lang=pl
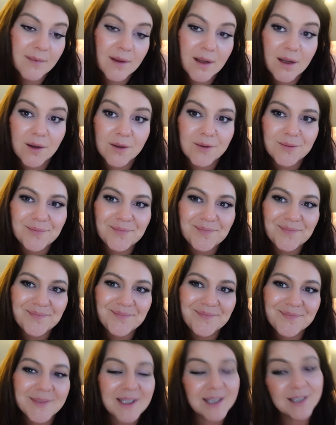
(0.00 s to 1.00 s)
No.
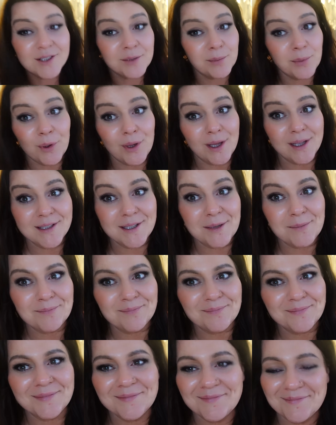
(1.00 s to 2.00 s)
Także polecam.
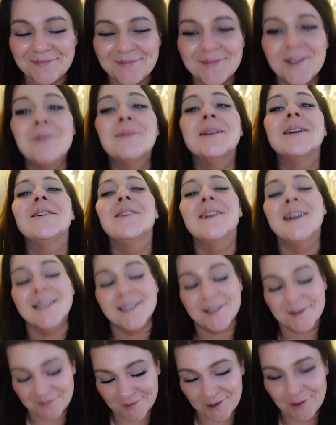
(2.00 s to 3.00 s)
Dobra,
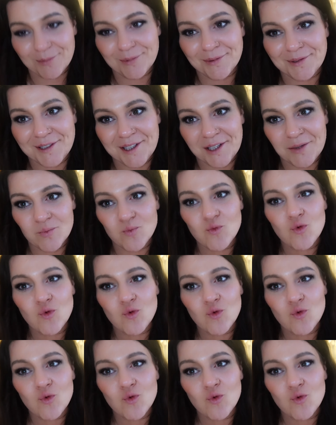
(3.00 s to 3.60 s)
kochani, do później.